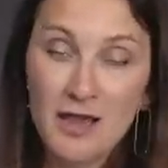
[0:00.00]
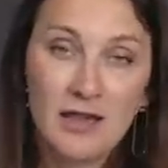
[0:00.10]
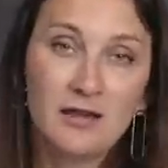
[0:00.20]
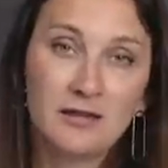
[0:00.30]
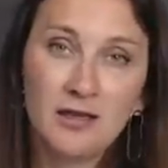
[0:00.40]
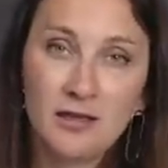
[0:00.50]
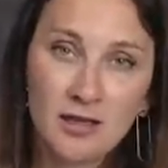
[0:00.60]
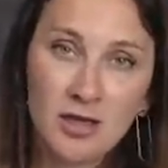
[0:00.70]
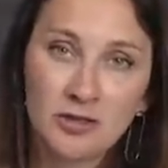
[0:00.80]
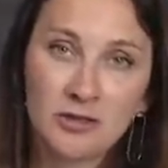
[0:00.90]
И дело
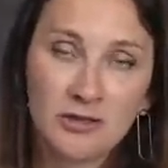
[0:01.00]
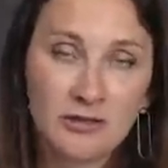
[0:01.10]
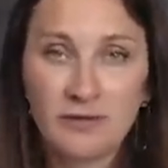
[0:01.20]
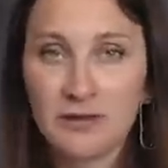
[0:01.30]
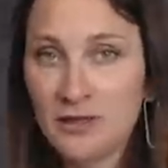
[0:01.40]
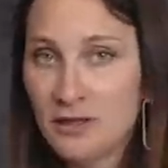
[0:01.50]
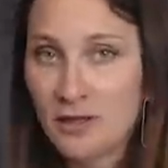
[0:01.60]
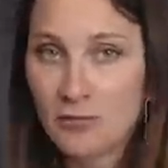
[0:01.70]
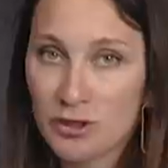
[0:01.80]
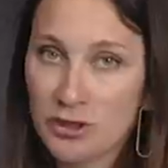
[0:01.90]
даже не в каких-то
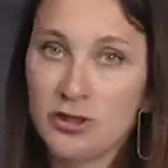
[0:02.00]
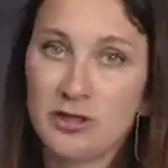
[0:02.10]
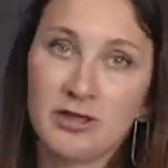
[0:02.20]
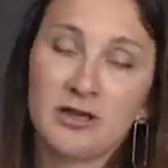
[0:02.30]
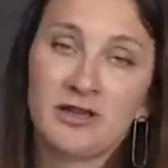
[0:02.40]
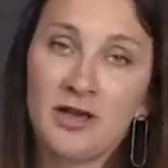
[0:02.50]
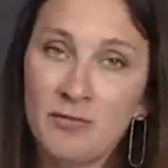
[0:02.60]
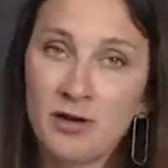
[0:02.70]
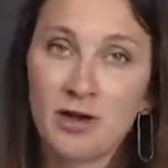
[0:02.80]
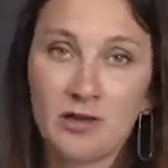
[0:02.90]
там мошеннических
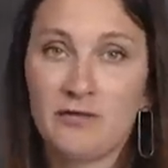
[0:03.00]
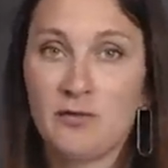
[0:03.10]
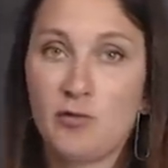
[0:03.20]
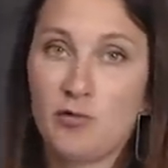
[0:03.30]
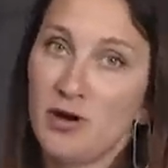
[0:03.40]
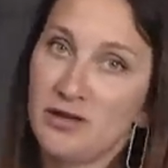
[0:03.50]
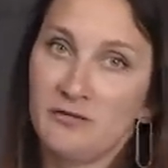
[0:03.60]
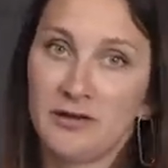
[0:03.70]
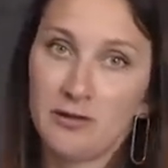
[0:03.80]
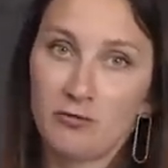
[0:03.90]
схемах, когда вы покупаете
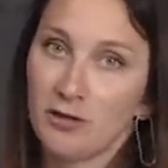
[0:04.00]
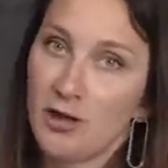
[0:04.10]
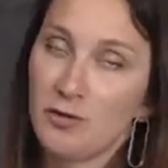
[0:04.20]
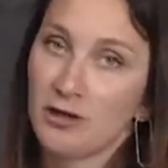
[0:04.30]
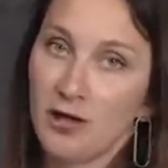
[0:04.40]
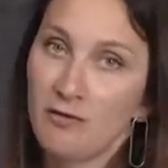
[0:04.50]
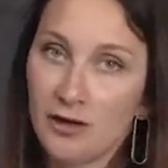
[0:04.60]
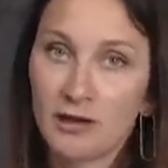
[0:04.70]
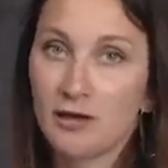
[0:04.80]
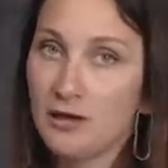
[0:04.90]
квартиру на этапе
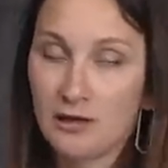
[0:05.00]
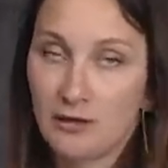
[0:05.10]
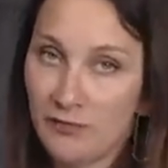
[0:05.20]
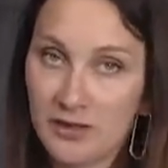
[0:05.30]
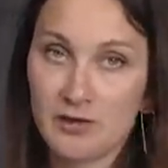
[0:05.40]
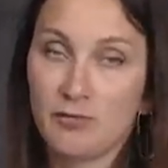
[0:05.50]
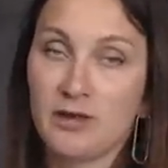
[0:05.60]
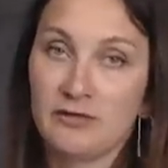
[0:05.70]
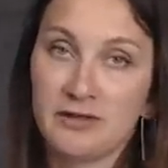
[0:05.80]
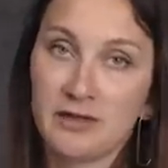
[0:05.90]
котлована и там вас
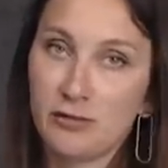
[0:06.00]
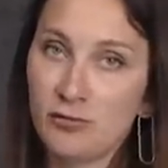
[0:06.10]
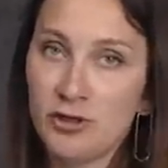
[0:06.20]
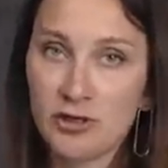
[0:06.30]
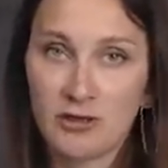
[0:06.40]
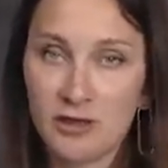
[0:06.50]
обманывает застройщик,